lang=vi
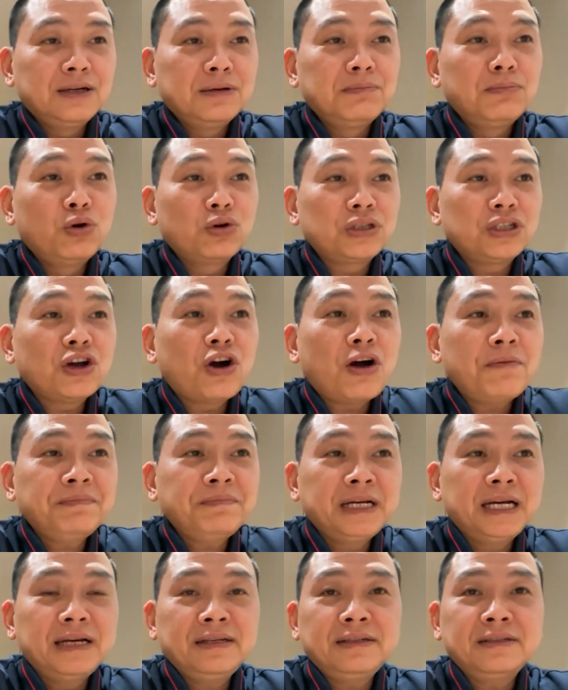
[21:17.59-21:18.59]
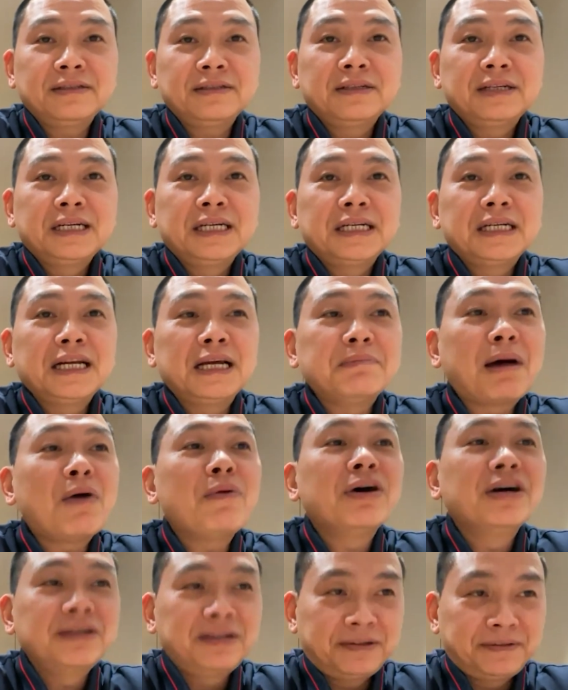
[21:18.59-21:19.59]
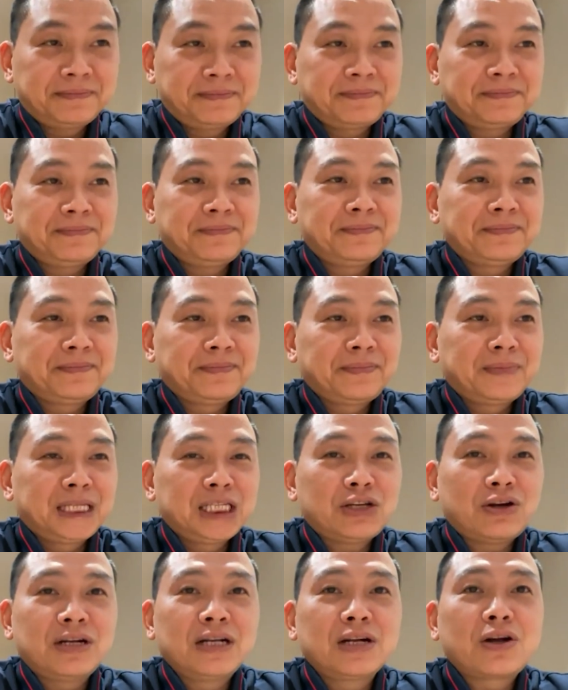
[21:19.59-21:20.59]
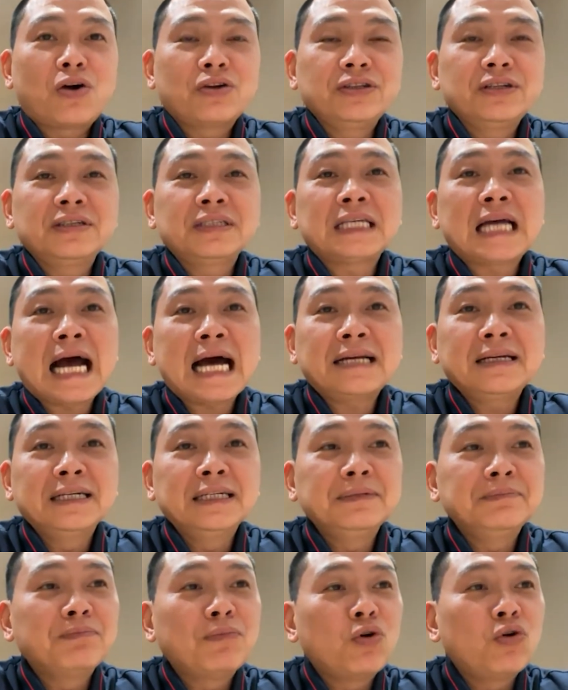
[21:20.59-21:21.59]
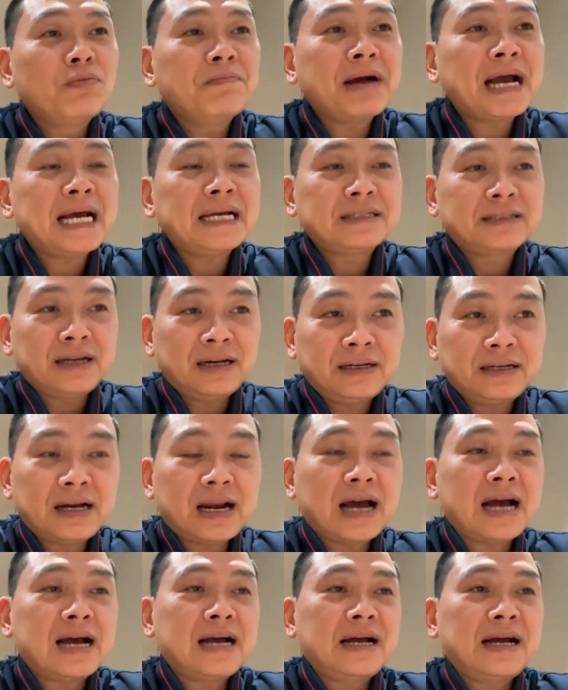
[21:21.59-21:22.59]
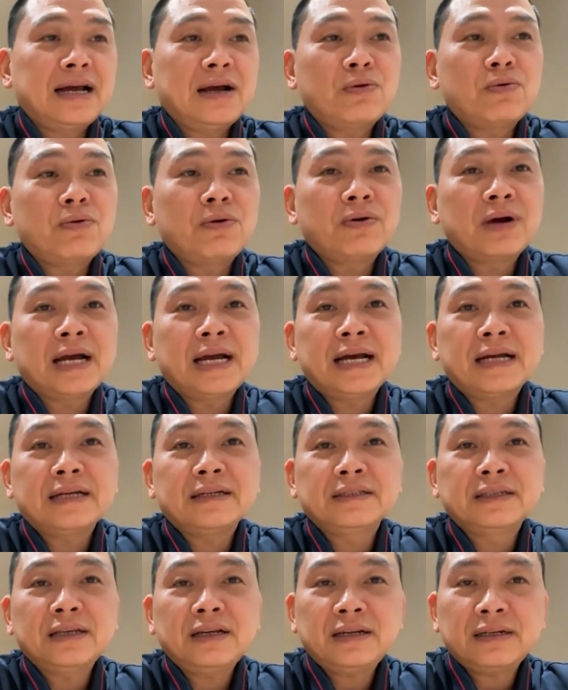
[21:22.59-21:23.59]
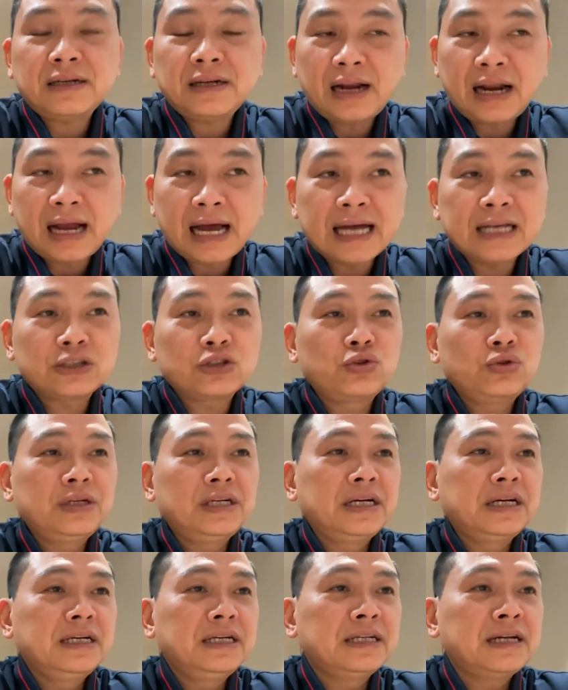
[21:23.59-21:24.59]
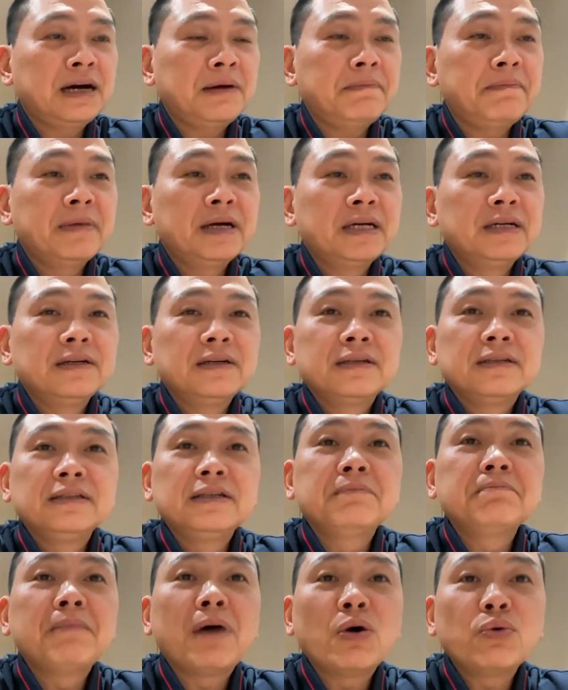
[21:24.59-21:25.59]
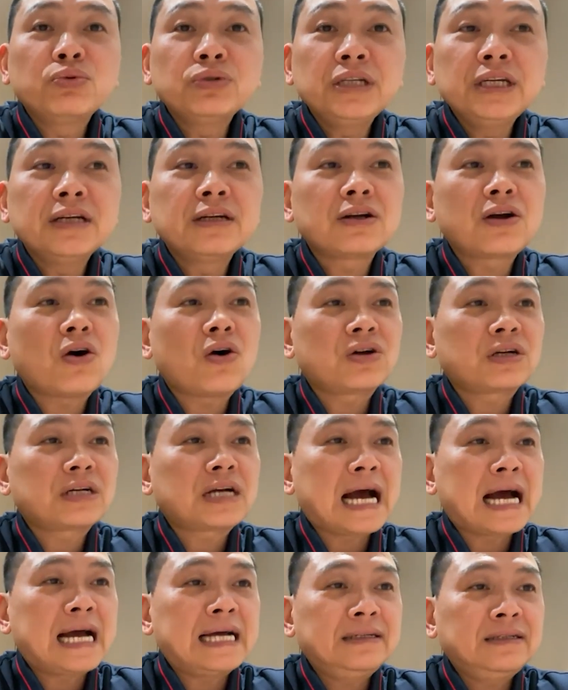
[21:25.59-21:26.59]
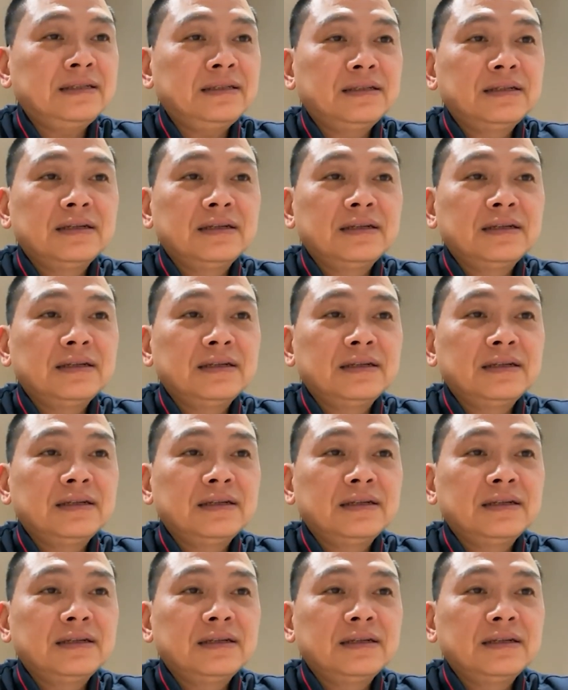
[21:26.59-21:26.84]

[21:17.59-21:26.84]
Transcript: Một nhóm đến để báo ơn. Cho nên có những gia đình bố mẹ rất là nghèo hèn, rất là suy nghĩ thấp, nhưng bỗng nhiên con cái